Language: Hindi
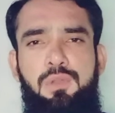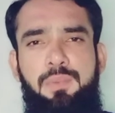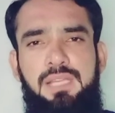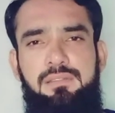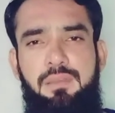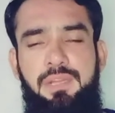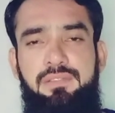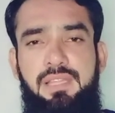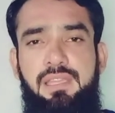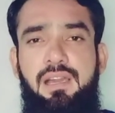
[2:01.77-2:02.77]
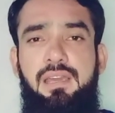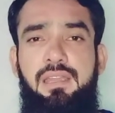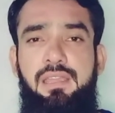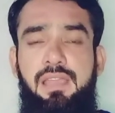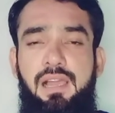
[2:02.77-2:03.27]
कोई बात समझ नहीं आ
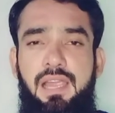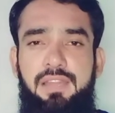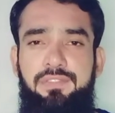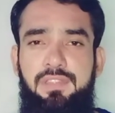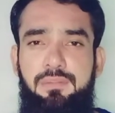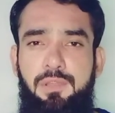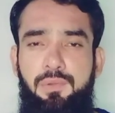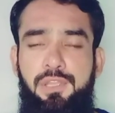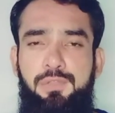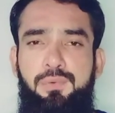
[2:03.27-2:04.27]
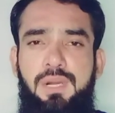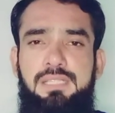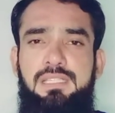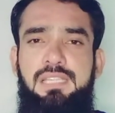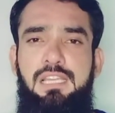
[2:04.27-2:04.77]
रही या एडसन्स में कोई इशू आ
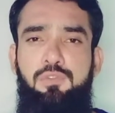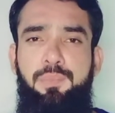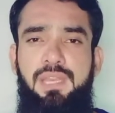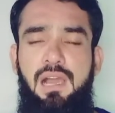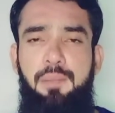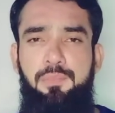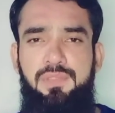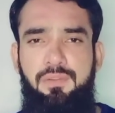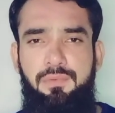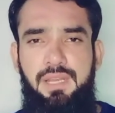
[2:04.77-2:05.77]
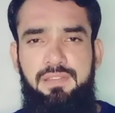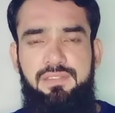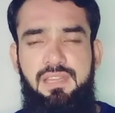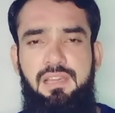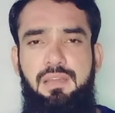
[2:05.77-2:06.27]
जाता है तो फिर आप मुझे
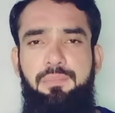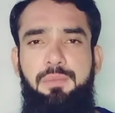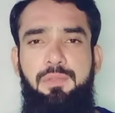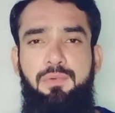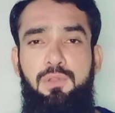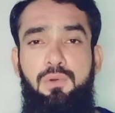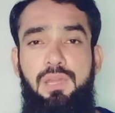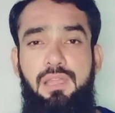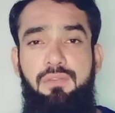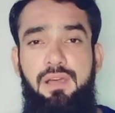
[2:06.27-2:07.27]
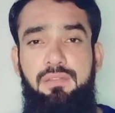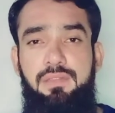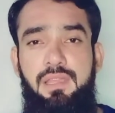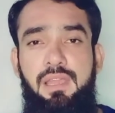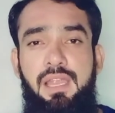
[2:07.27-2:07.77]
इंस्टाग्राम पर भी फॉलो करके वहाँ
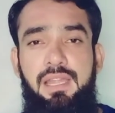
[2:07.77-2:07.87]
से